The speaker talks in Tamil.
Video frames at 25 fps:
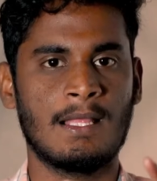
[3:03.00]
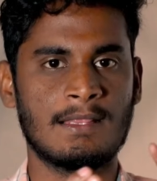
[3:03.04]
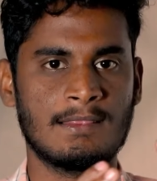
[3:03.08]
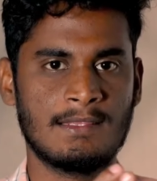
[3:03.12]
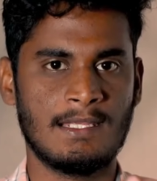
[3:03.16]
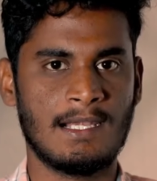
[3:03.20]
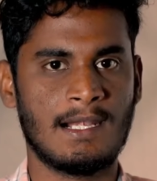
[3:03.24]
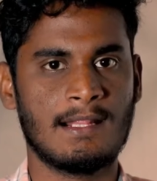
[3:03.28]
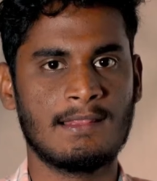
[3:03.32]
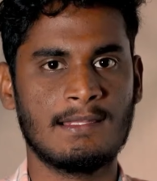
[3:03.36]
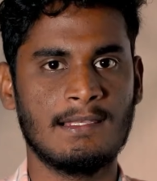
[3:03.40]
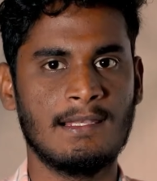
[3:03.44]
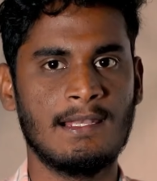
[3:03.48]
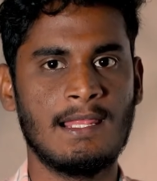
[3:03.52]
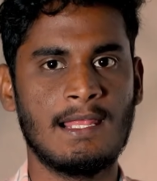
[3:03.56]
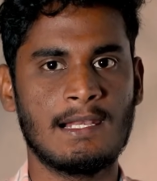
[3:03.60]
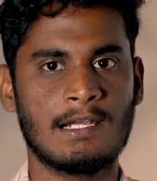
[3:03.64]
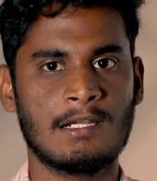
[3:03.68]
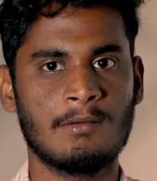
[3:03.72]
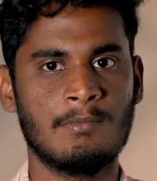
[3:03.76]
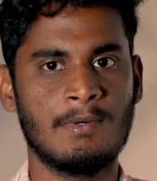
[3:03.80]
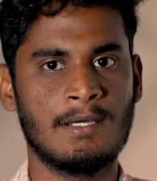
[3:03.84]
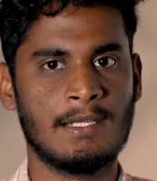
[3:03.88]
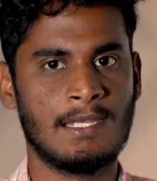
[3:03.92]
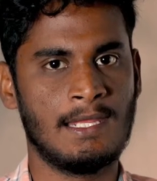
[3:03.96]
மற்ற இடத்துலலாம்
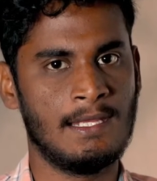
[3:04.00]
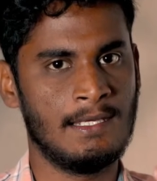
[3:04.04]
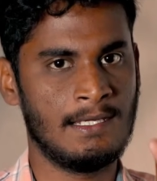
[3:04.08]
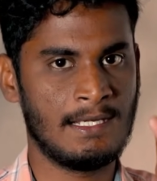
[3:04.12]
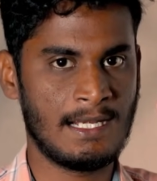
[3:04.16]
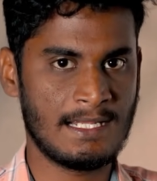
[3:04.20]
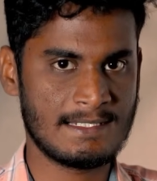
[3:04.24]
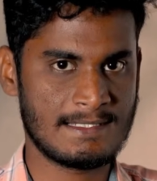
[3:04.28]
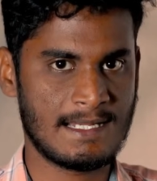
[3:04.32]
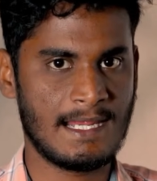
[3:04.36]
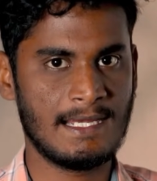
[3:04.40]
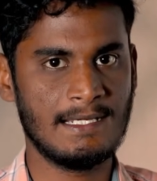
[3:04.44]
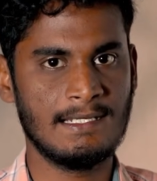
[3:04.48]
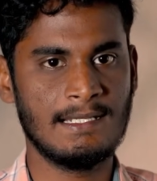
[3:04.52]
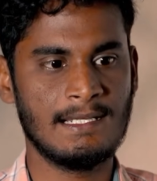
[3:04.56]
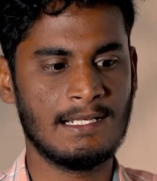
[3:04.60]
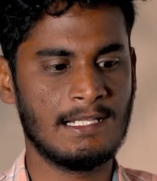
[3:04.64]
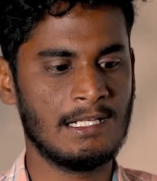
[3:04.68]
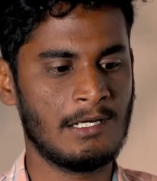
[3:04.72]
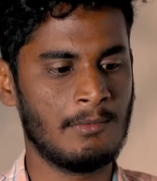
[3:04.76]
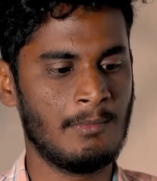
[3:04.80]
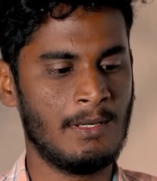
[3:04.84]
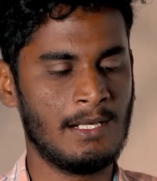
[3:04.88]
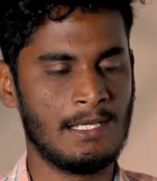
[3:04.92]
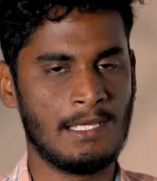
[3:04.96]
இருக்க மாதிரி இல்லைனா சைடில்
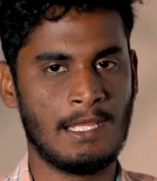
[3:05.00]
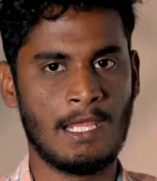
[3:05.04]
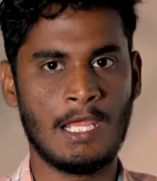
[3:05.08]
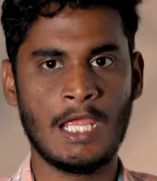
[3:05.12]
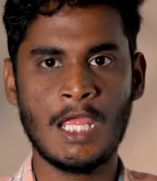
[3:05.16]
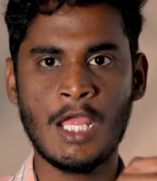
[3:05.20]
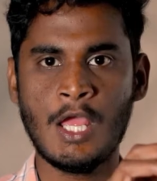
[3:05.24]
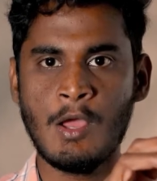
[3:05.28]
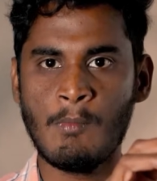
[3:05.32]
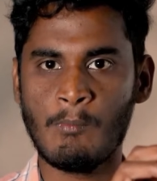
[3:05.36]
இருக்கிற மாதிரியே